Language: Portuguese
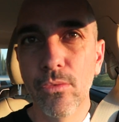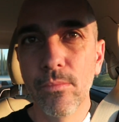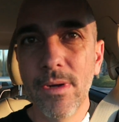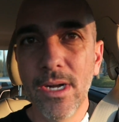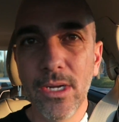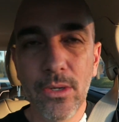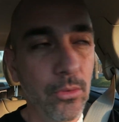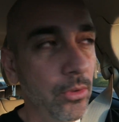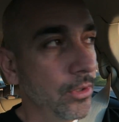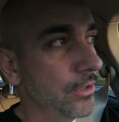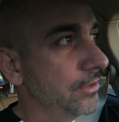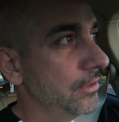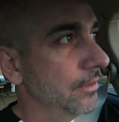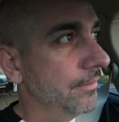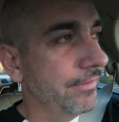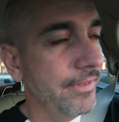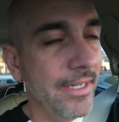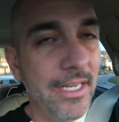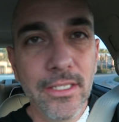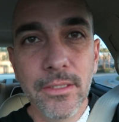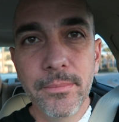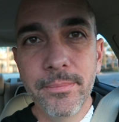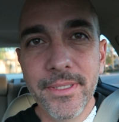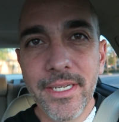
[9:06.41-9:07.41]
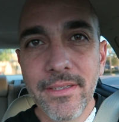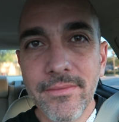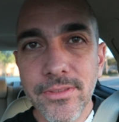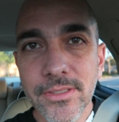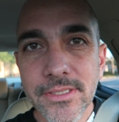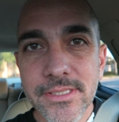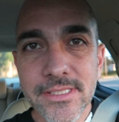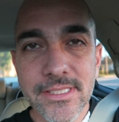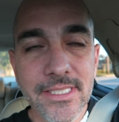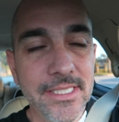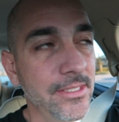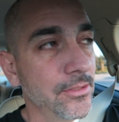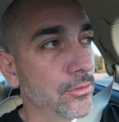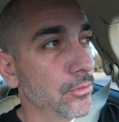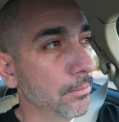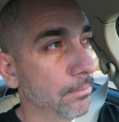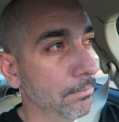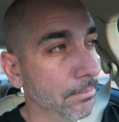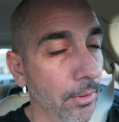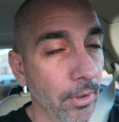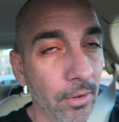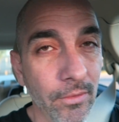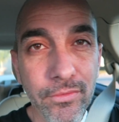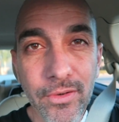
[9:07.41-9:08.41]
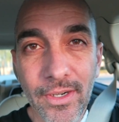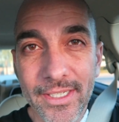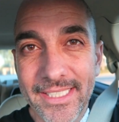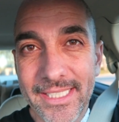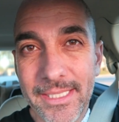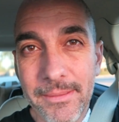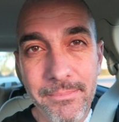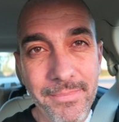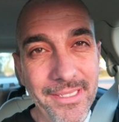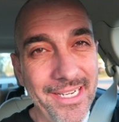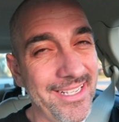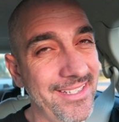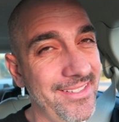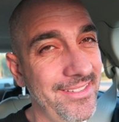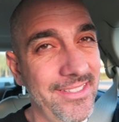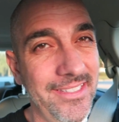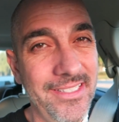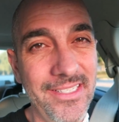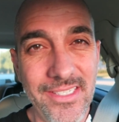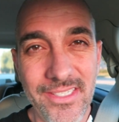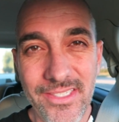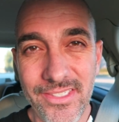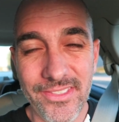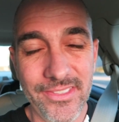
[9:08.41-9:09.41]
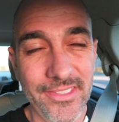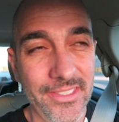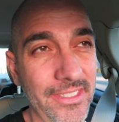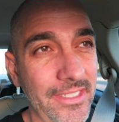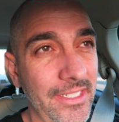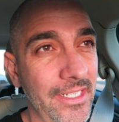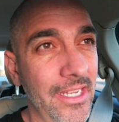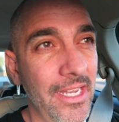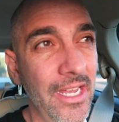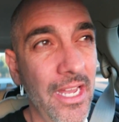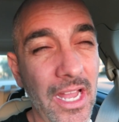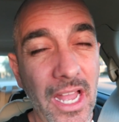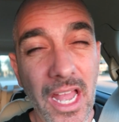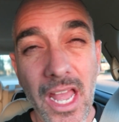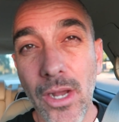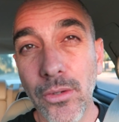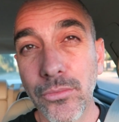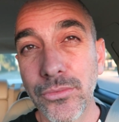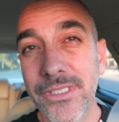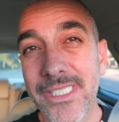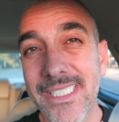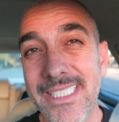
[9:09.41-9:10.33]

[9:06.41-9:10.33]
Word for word: Uma coisa eu falo para vocês, o povo aqui para dirigir é um